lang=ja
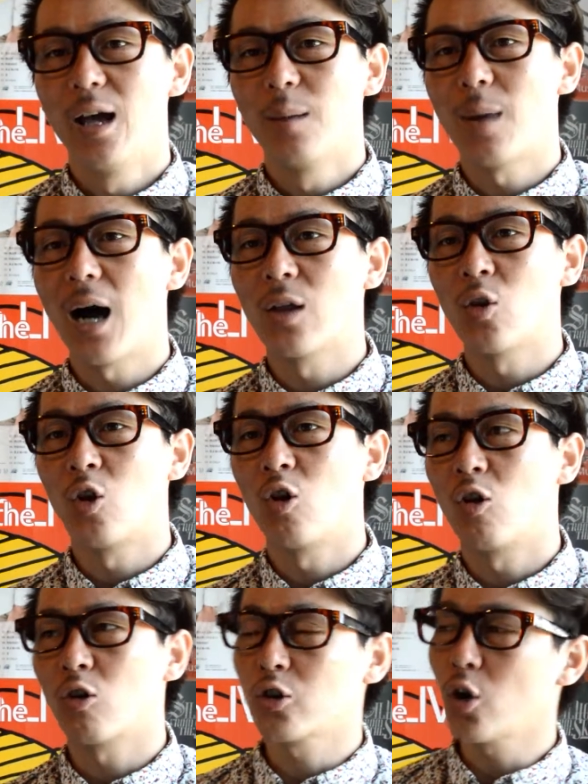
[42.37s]
まああ
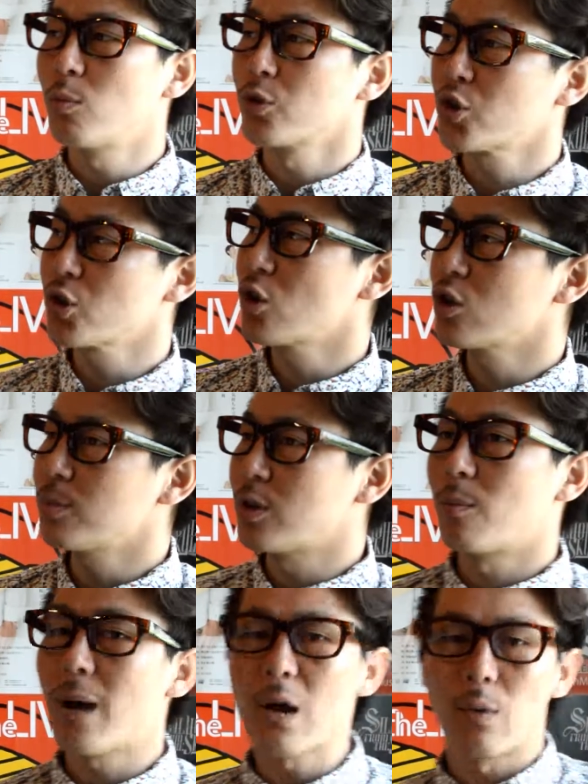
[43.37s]
のー、今日も収録日
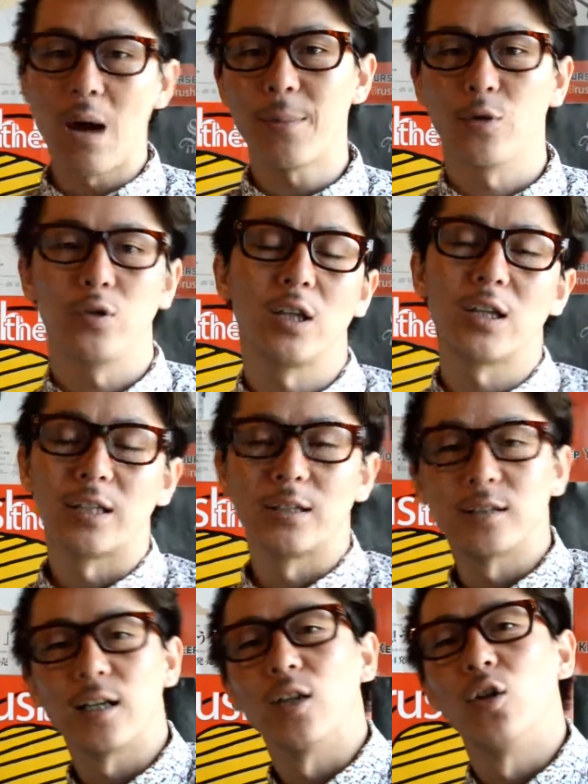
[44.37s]
の前は雨降ってたんで
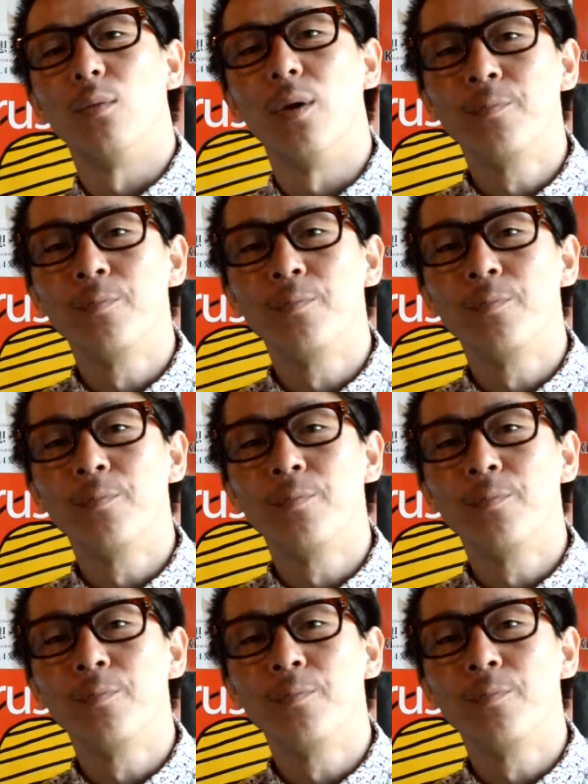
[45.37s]
すけれども、